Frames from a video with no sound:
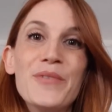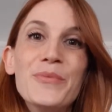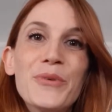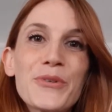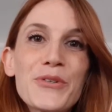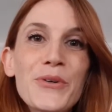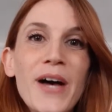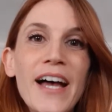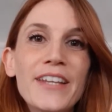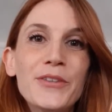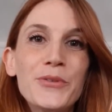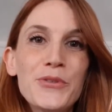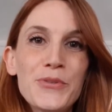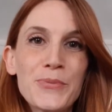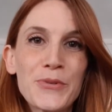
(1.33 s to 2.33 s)
Bonjour à
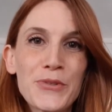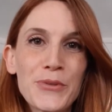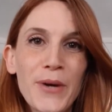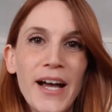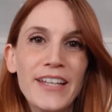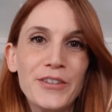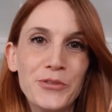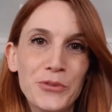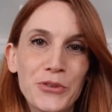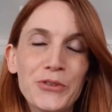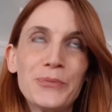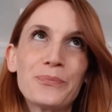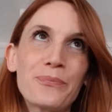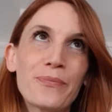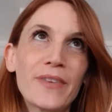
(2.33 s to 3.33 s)
tous, bonjour à
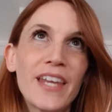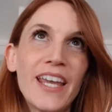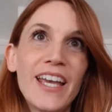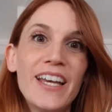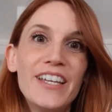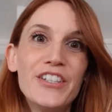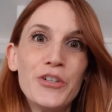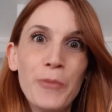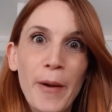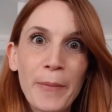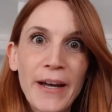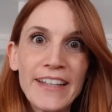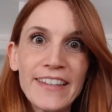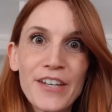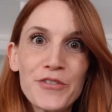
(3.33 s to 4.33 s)
toutes. Je
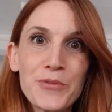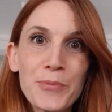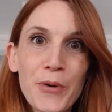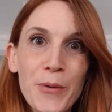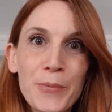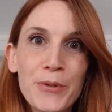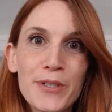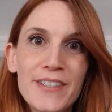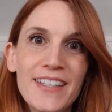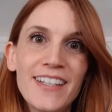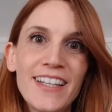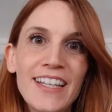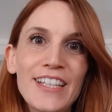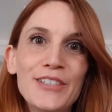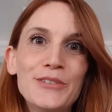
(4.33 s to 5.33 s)
m'apprête à vous
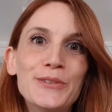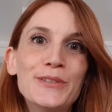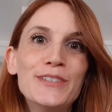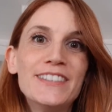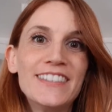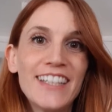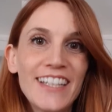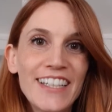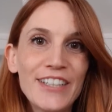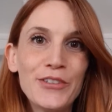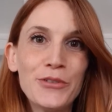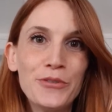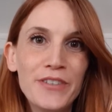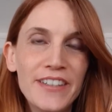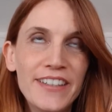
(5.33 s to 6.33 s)
proposer une série de
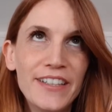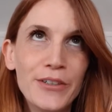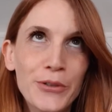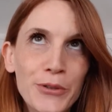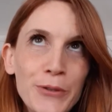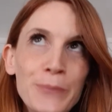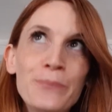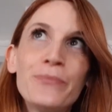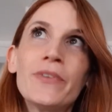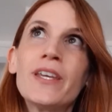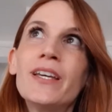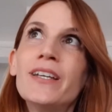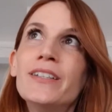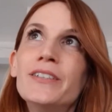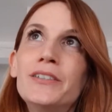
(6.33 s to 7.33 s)
vidéos
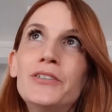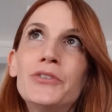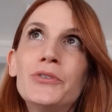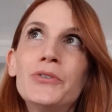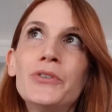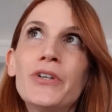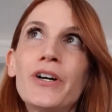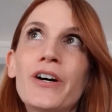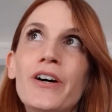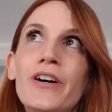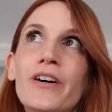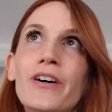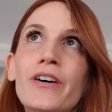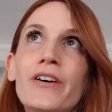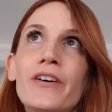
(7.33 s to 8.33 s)
sur
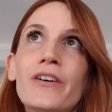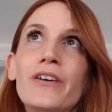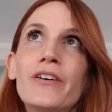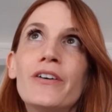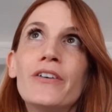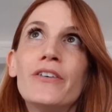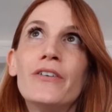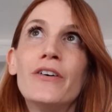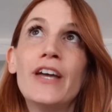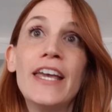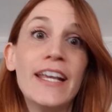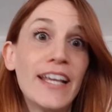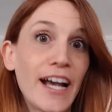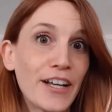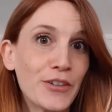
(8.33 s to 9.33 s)
euh,
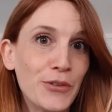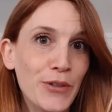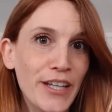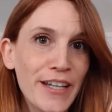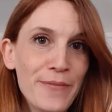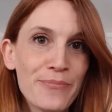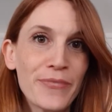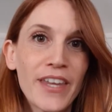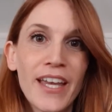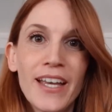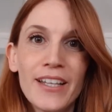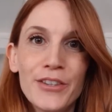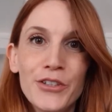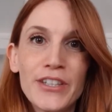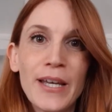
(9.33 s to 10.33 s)

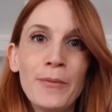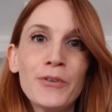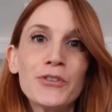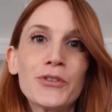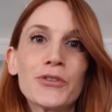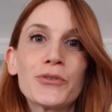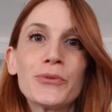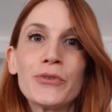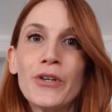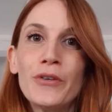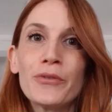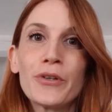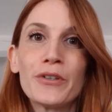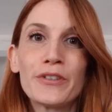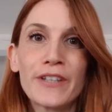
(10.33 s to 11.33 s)
notamment sur son
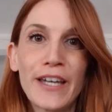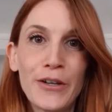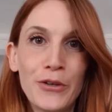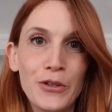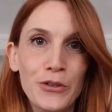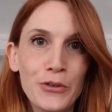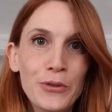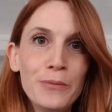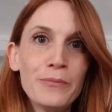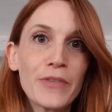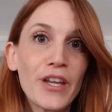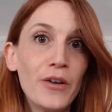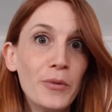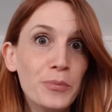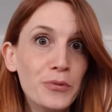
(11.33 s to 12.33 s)
œuvre très connue,
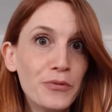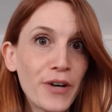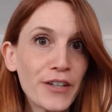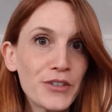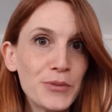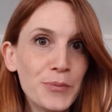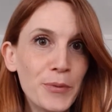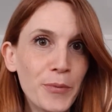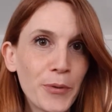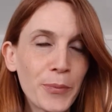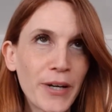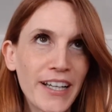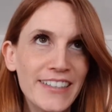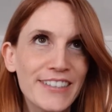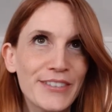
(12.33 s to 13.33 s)
Le pouvoir du moment
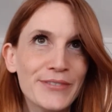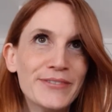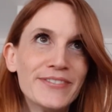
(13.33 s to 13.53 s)
présent.